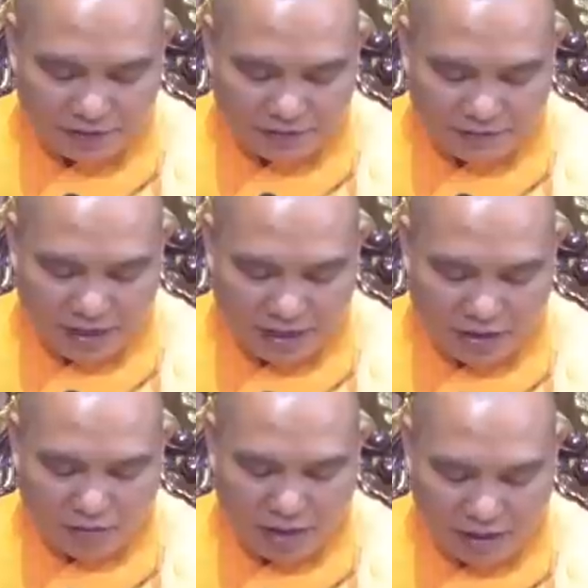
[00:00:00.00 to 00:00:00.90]
và
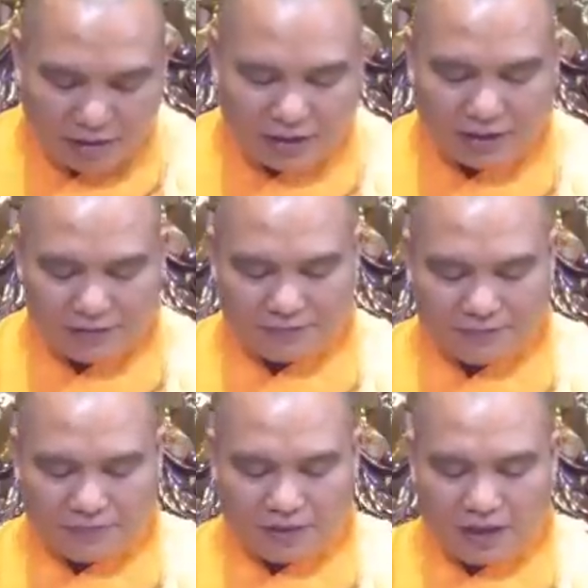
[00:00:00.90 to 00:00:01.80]
đọc ba thời
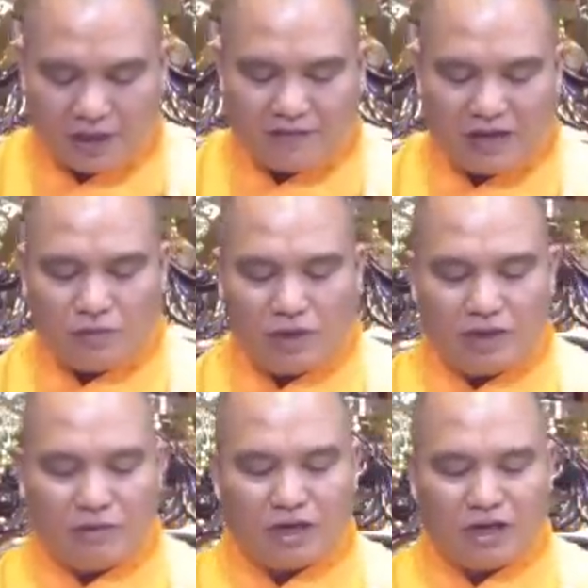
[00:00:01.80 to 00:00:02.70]
à, phát
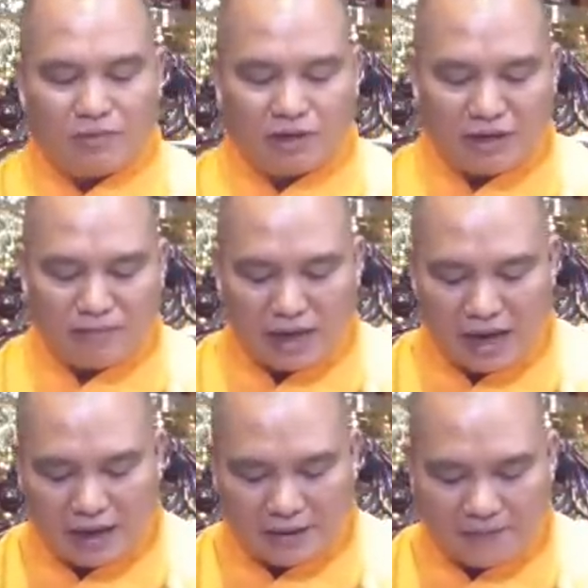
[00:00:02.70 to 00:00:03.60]
nguyện đọc kinh 100
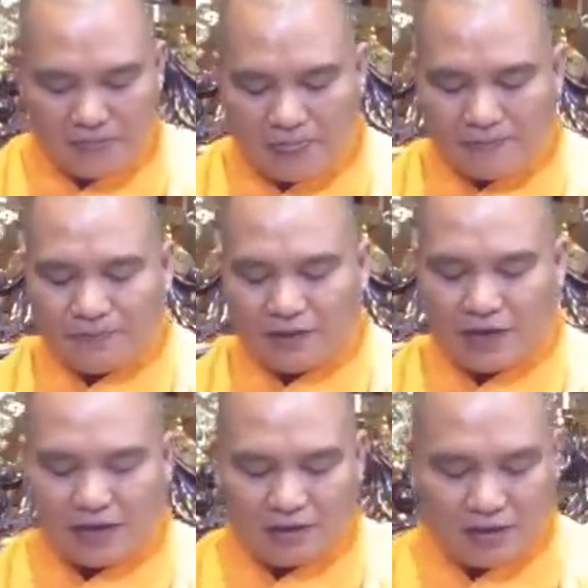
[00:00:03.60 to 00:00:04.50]
ngày
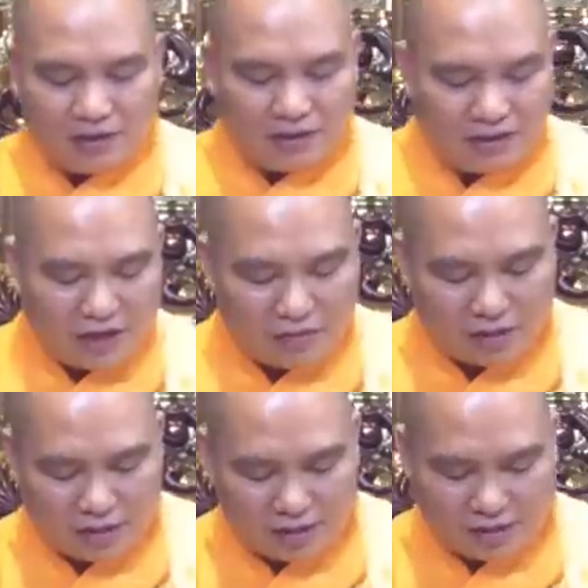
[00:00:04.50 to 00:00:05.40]
ngày thường thì đọc
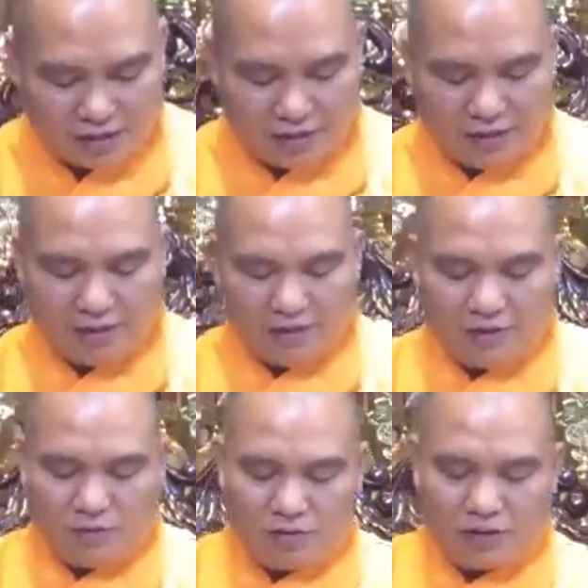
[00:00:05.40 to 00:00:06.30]
à,
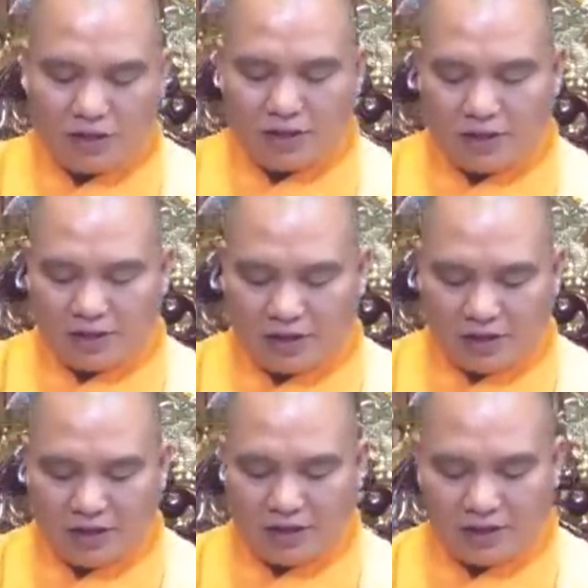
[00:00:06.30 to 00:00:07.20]
một à,
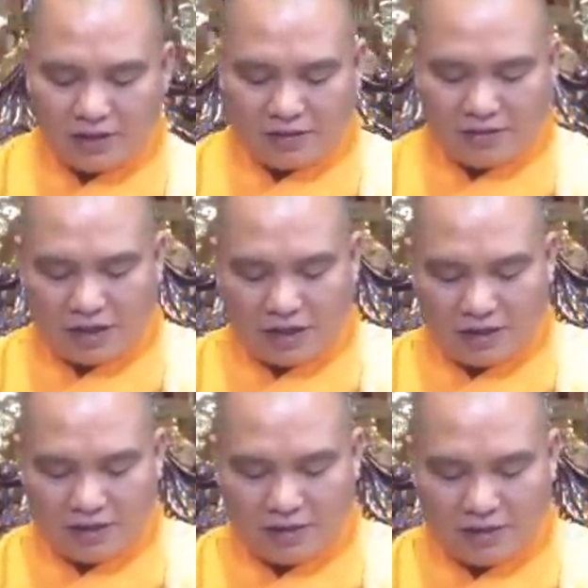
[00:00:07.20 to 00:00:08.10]
thời còn
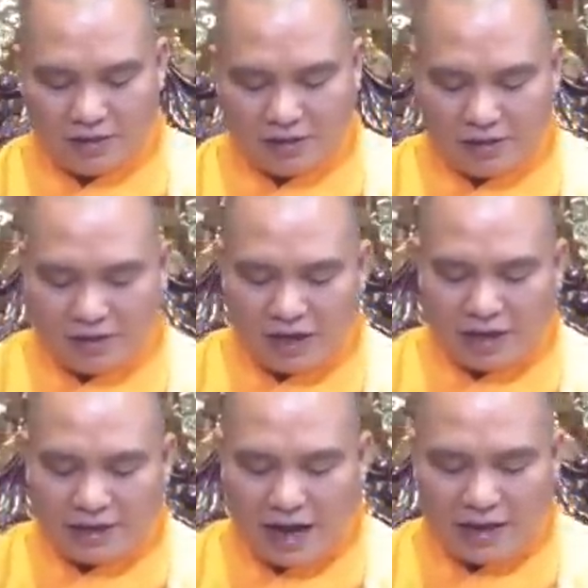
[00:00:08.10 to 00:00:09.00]
à, những
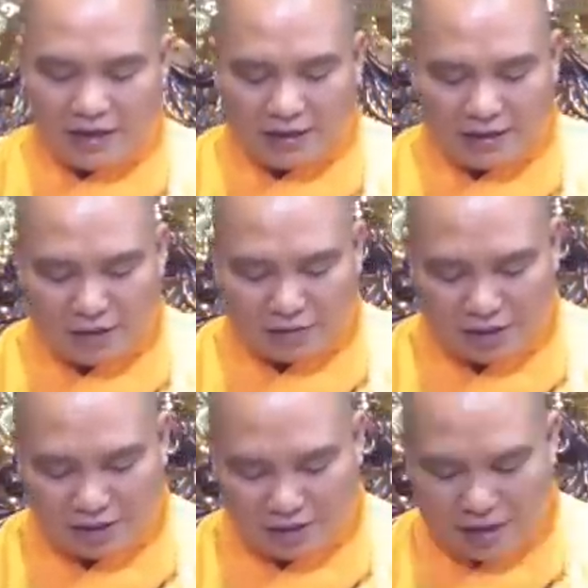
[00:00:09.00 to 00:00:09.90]
ngày trai à, thì đọc
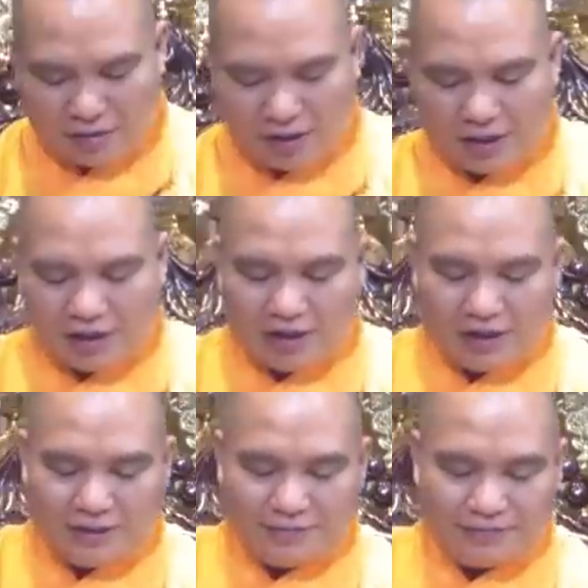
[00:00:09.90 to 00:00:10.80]
gì đọc
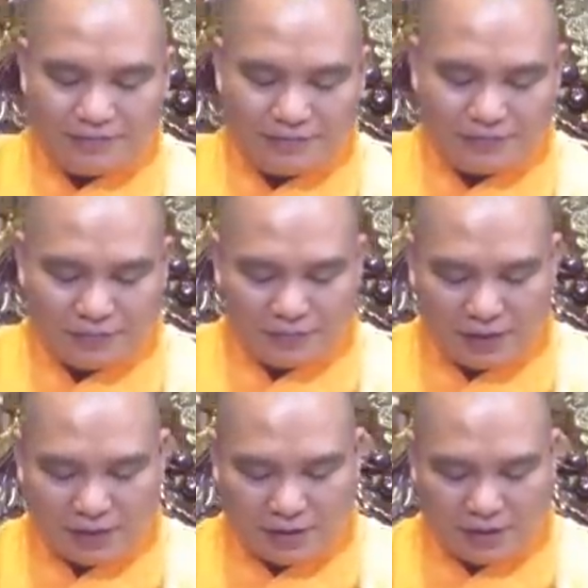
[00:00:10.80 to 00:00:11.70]
à,
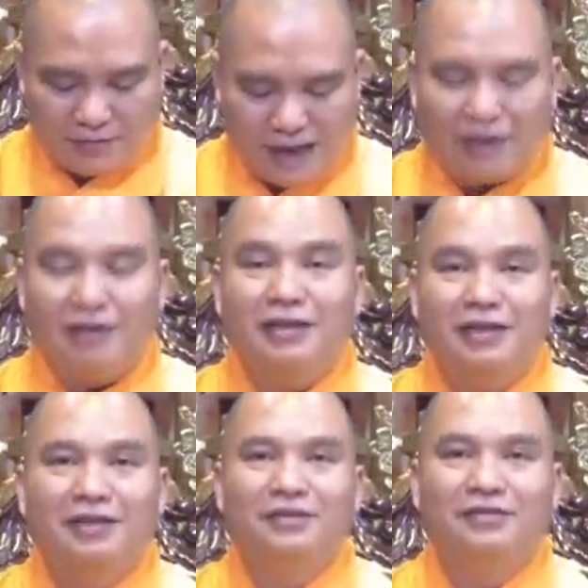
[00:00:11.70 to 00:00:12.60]
ba thời
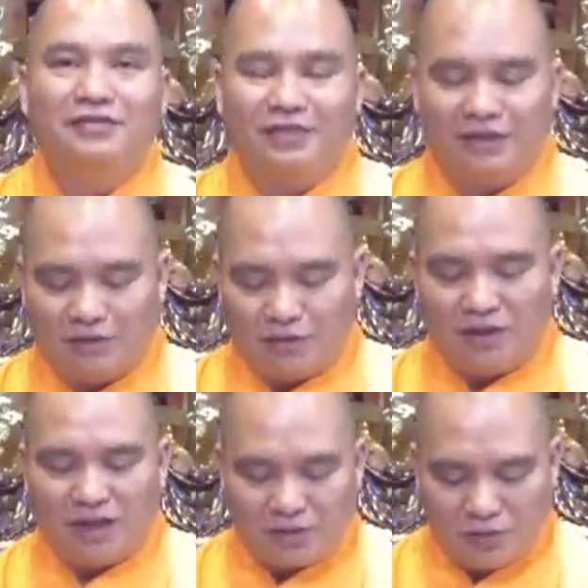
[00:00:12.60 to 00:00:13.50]
à, cũng
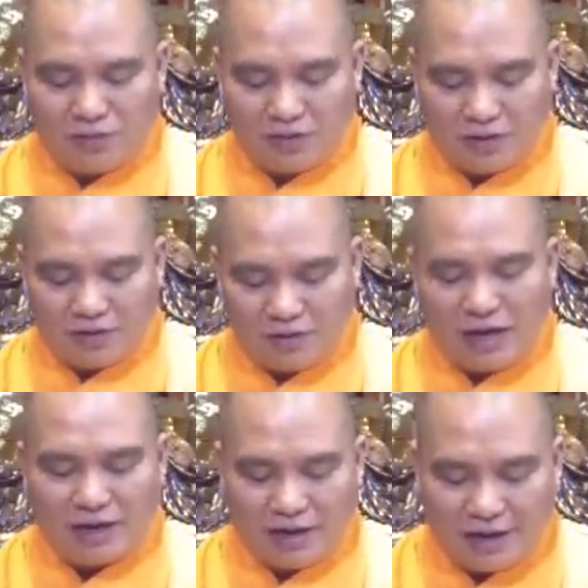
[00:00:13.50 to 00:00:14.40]
được cũng
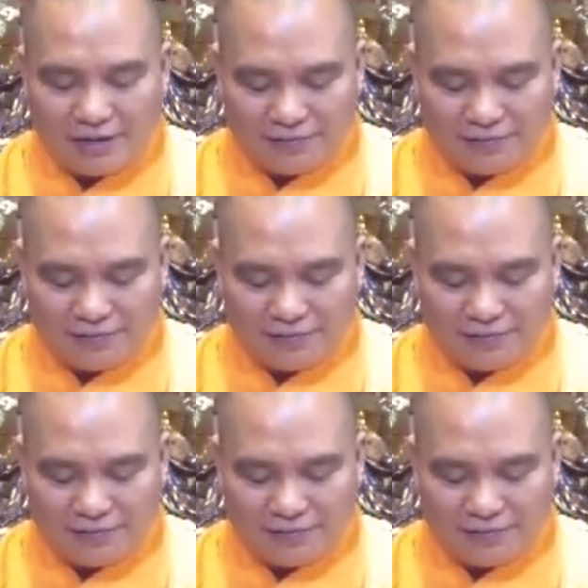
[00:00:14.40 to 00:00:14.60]
hoan hỷ